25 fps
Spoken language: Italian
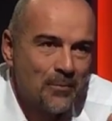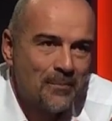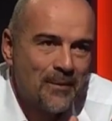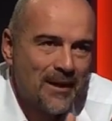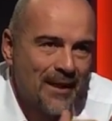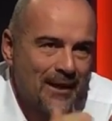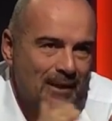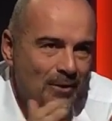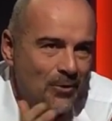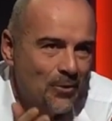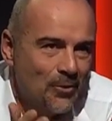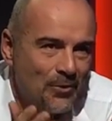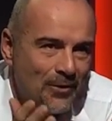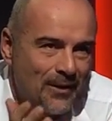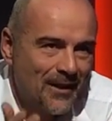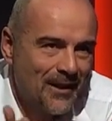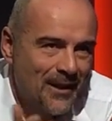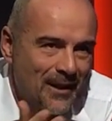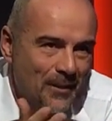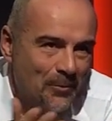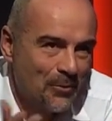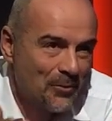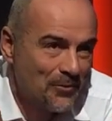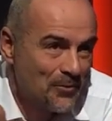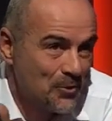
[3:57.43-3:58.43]
Marangoni che
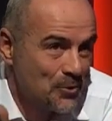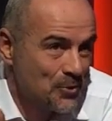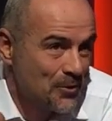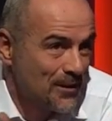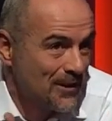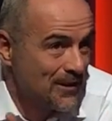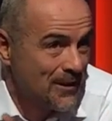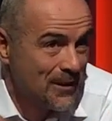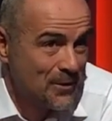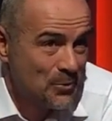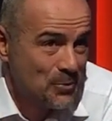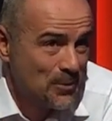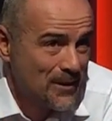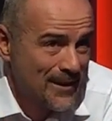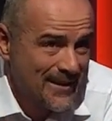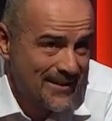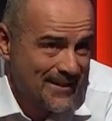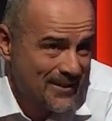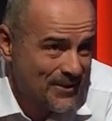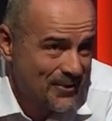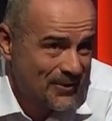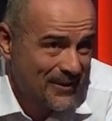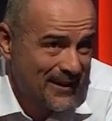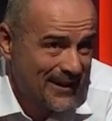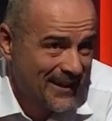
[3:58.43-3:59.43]
era professore di
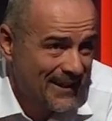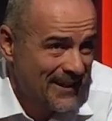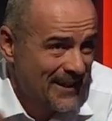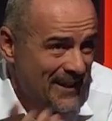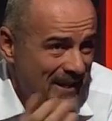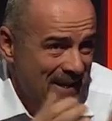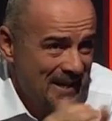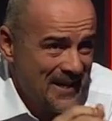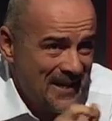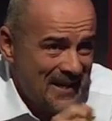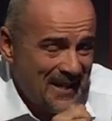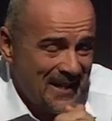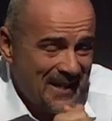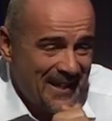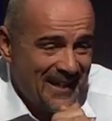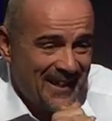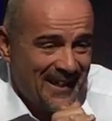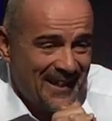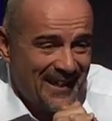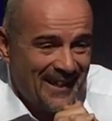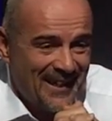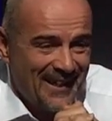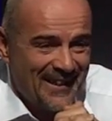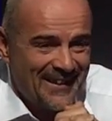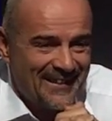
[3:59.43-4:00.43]
educazione
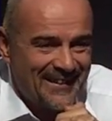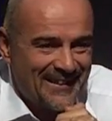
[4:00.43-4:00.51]
eh,